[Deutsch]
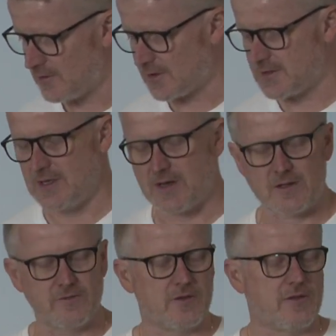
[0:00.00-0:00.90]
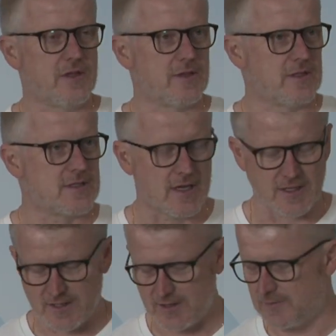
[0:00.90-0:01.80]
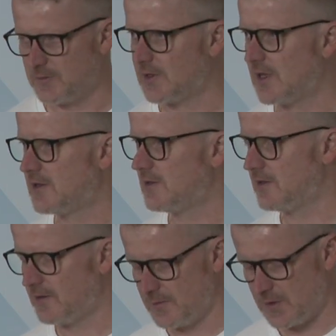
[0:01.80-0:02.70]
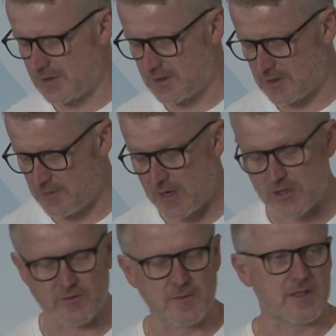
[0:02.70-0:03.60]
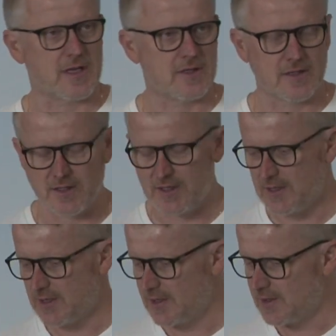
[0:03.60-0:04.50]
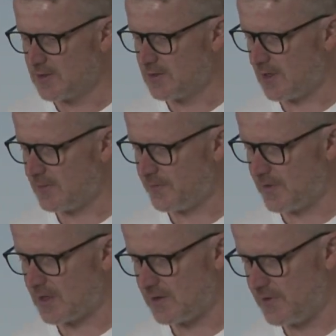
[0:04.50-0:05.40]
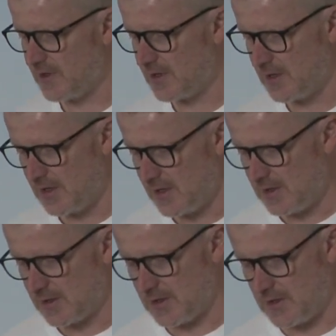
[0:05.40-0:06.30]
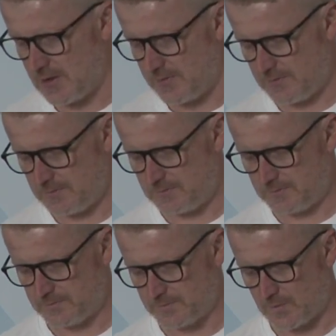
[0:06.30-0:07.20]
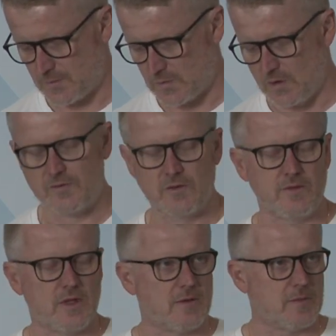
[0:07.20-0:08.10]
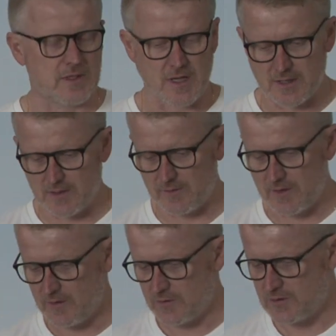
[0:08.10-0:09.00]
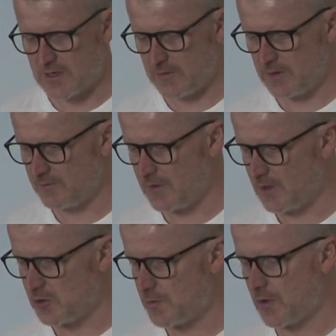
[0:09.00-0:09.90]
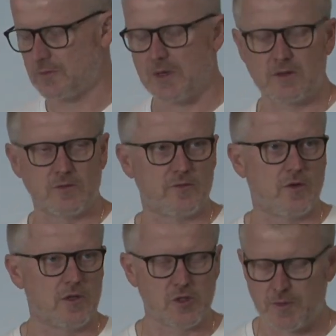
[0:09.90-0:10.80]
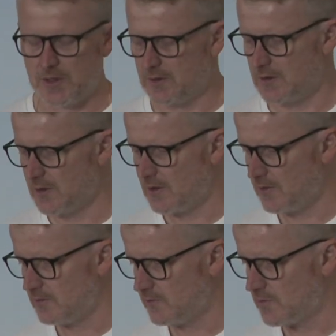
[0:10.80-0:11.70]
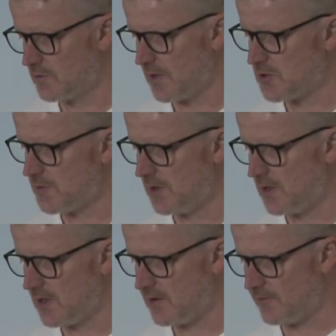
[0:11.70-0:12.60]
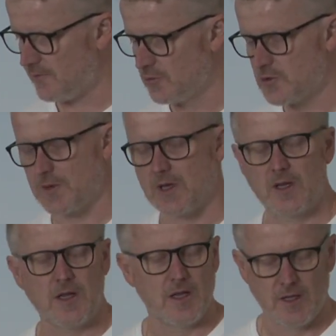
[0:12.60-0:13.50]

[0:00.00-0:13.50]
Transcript: trotzdem hatten wir viel Zeit mit, äh, mit Gemeinschaft mit anderen zu haben. Hatten wir, äh, durften wir mit anderen zusammen äh, Sport machen, Volley spielen, zum Beispiel ja, Fußball.